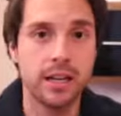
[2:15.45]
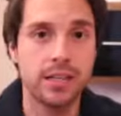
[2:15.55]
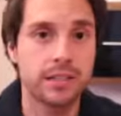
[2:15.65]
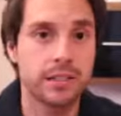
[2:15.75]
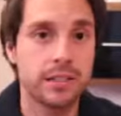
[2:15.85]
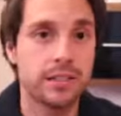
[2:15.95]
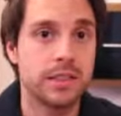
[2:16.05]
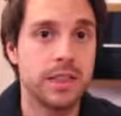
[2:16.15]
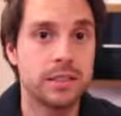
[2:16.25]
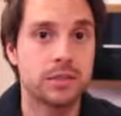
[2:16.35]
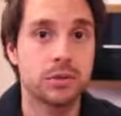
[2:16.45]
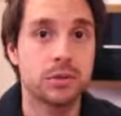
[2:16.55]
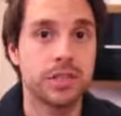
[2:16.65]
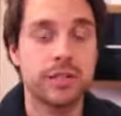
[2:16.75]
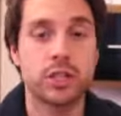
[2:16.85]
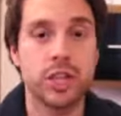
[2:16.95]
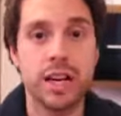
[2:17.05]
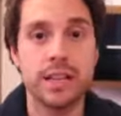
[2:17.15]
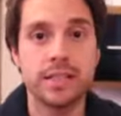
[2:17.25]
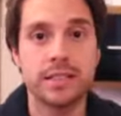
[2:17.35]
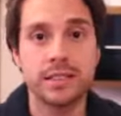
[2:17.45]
Es ist also sehr wahrscheinlich,